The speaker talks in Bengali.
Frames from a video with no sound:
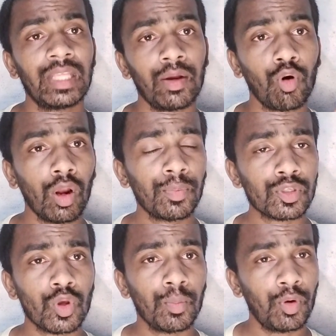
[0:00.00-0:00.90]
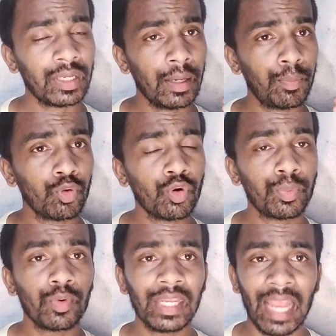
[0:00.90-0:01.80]
মধ্যে গল্প সম্পর্কে
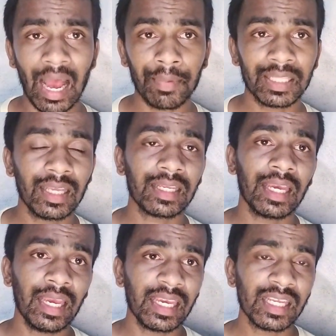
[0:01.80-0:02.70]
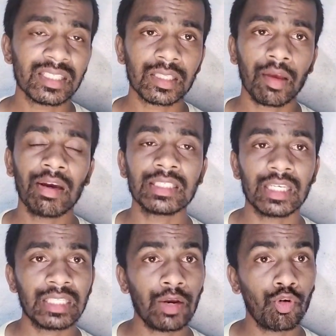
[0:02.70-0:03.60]
পুরোপুরি আমাদেরকে হিন্স দেওয়ার
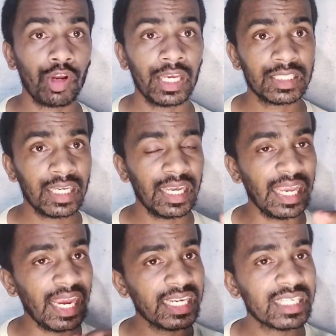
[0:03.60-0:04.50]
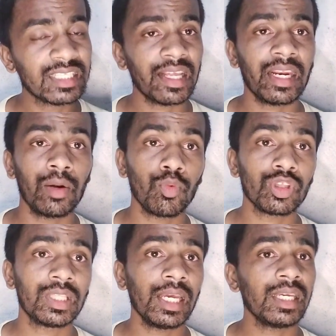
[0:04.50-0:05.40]
চেষ্টা করেছে এই টিজারের
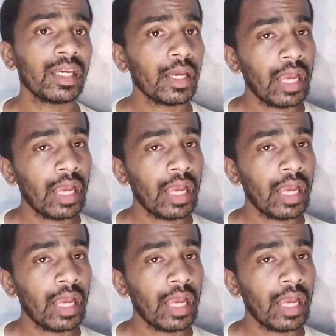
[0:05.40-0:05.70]
মধ্যেই